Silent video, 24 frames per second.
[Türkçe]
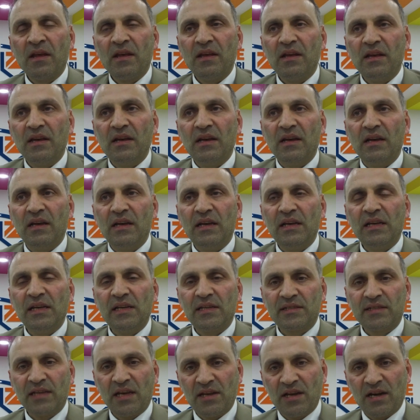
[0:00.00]
e,
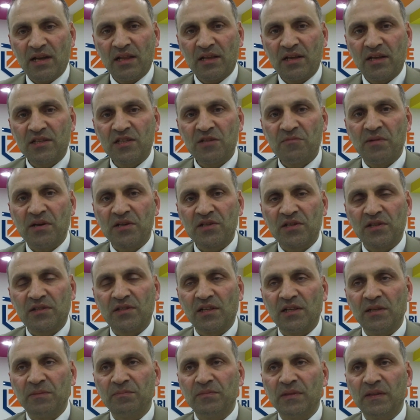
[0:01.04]
ihsan halkası
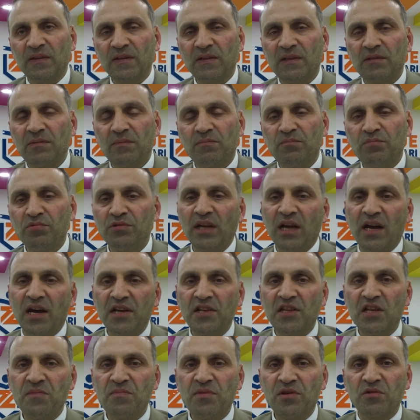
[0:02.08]
başlatalım dedik. Bu da
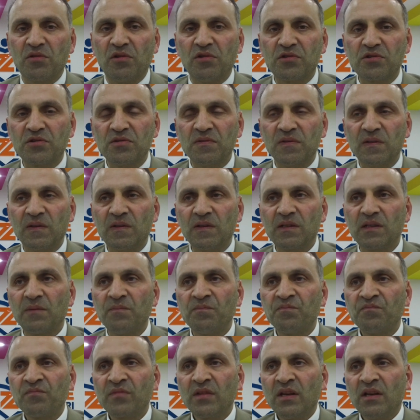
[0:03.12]
ayda bir olsun dedik.
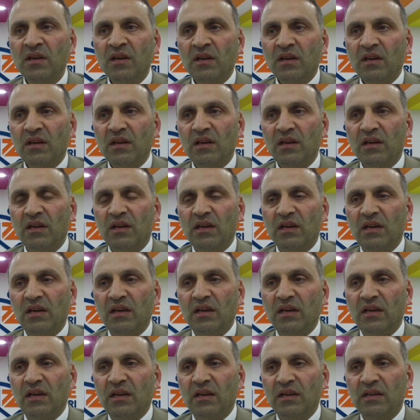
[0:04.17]

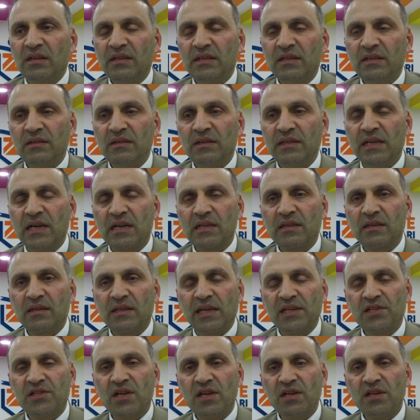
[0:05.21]
Ee, yak,
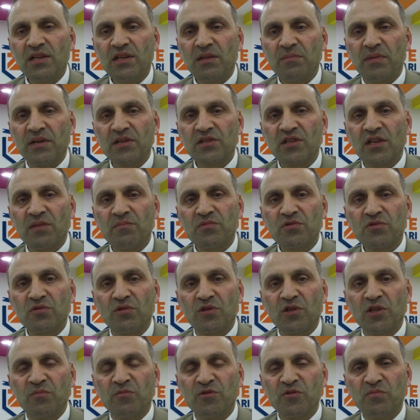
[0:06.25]
geçen yıl başlatmış
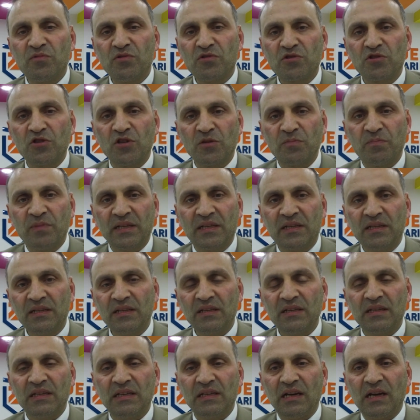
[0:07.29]
olduğumuz bu sohbeti
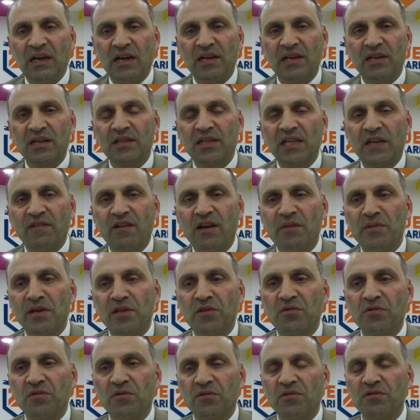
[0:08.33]
e, aylık devam
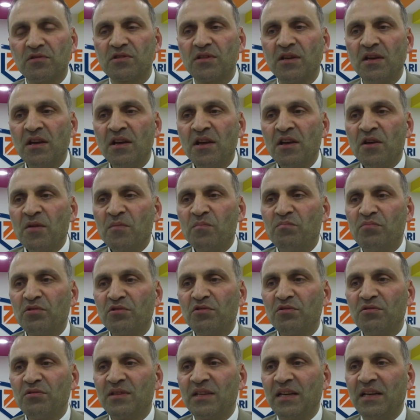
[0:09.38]
ettiriyoruz.
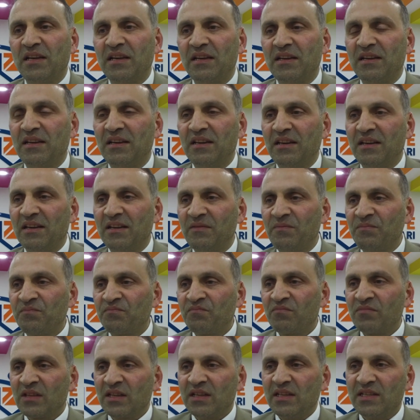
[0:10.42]
Bugün de e,
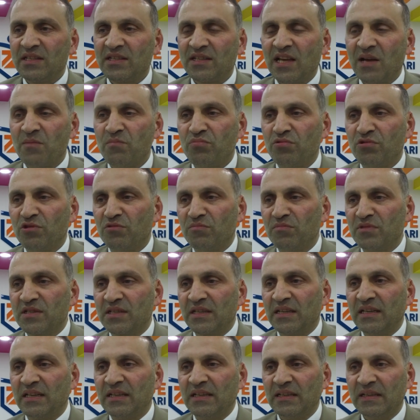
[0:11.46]

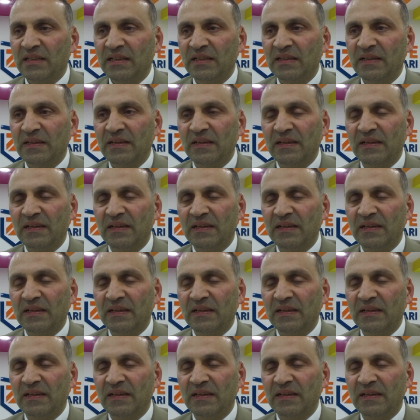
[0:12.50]
İstanbul'umuza e,